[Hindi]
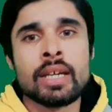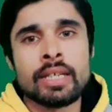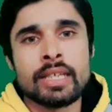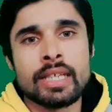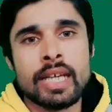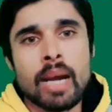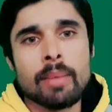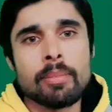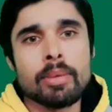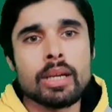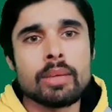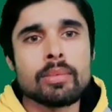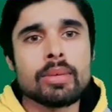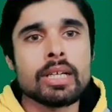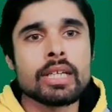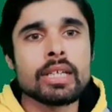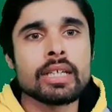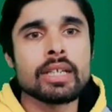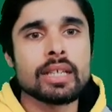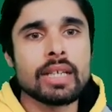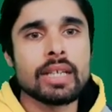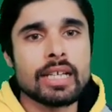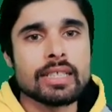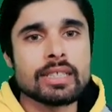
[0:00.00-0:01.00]
यहाँ पर हमारी
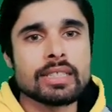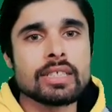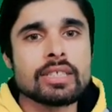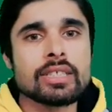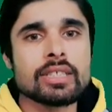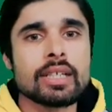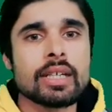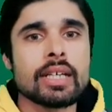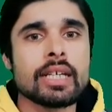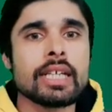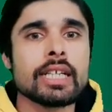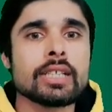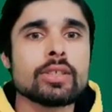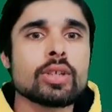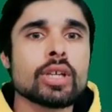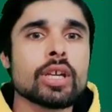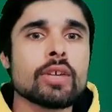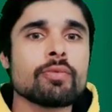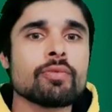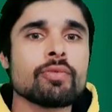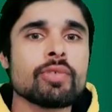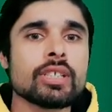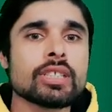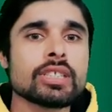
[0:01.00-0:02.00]
क्लासेस चल रही हैं जो
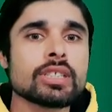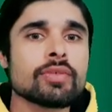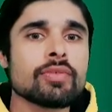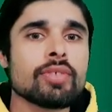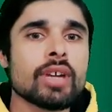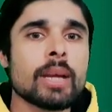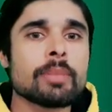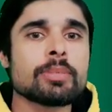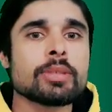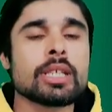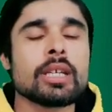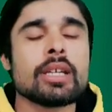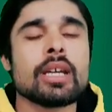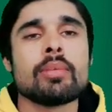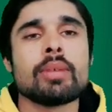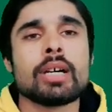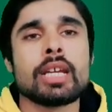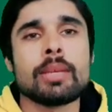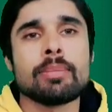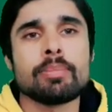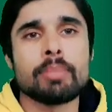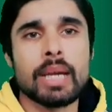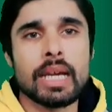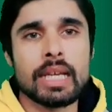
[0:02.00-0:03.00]
कि फ़र्स्ट फैप से
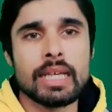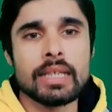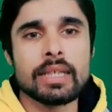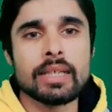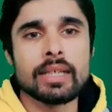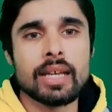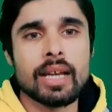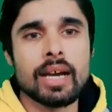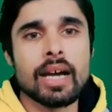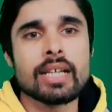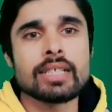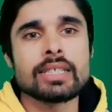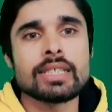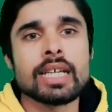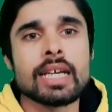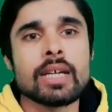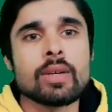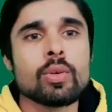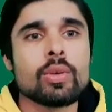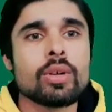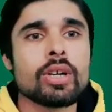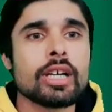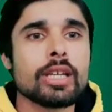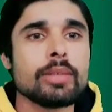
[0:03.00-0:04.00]
हमारी पहली क्लास
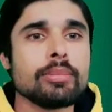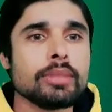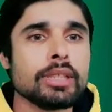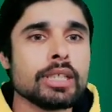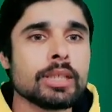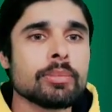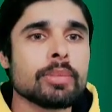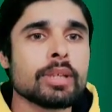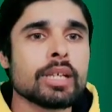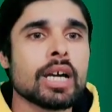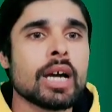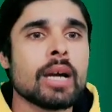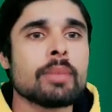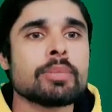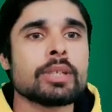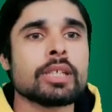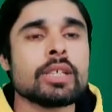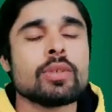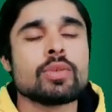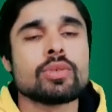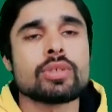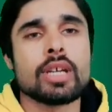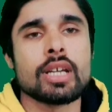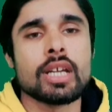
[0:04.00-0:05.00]
है गूगल मीट पर
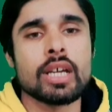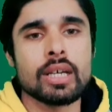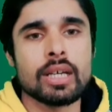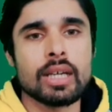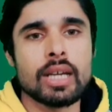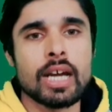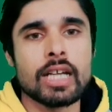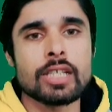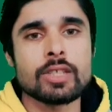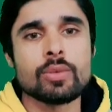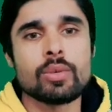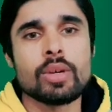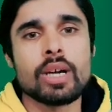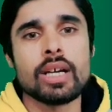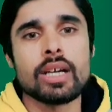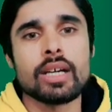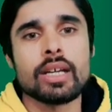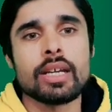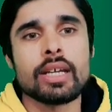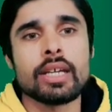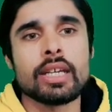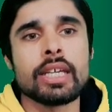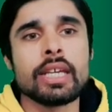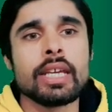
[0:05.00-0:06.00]
आपकी रोज़ाना क्लास हुआ
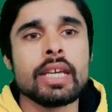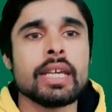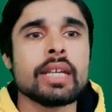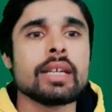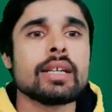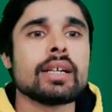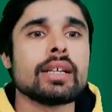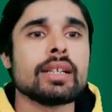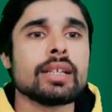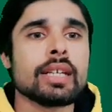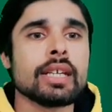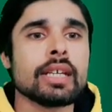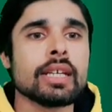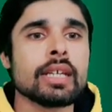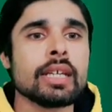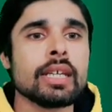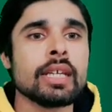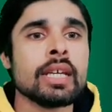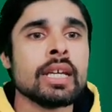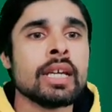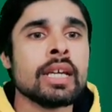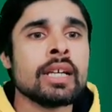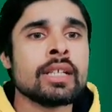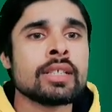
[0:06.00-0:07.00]
करेगी एक घंटे
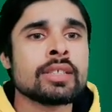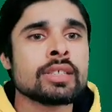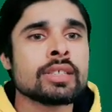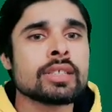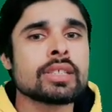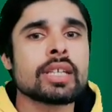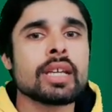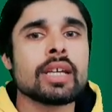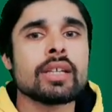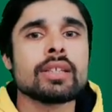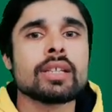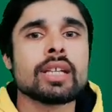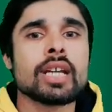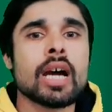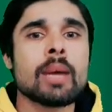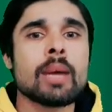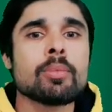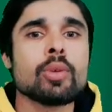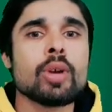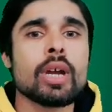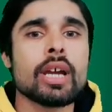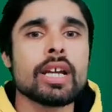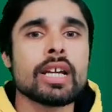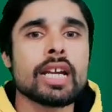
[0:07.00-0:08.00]
की जिसके अंदर
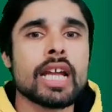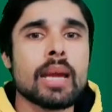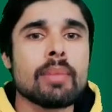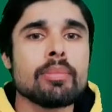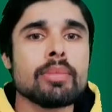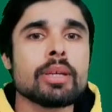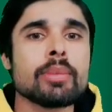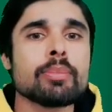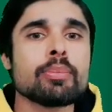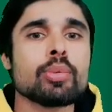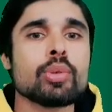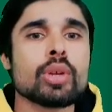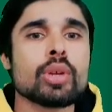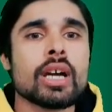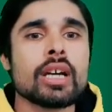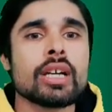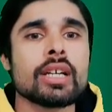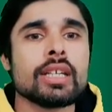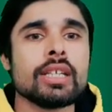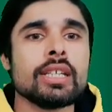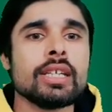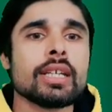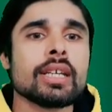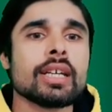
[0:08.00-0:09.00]
आपको एकेडमिक पूरा
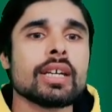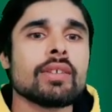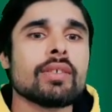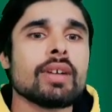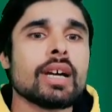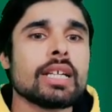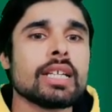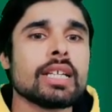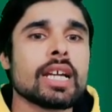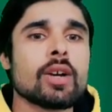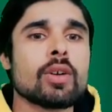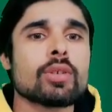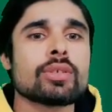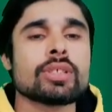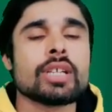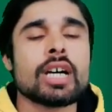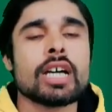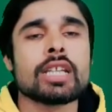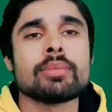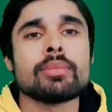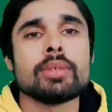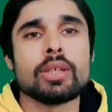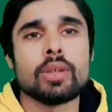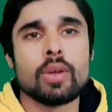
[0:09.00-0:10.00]
क्लियर करवाया जाएगा और
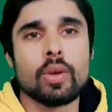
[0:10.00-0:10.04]
साथ में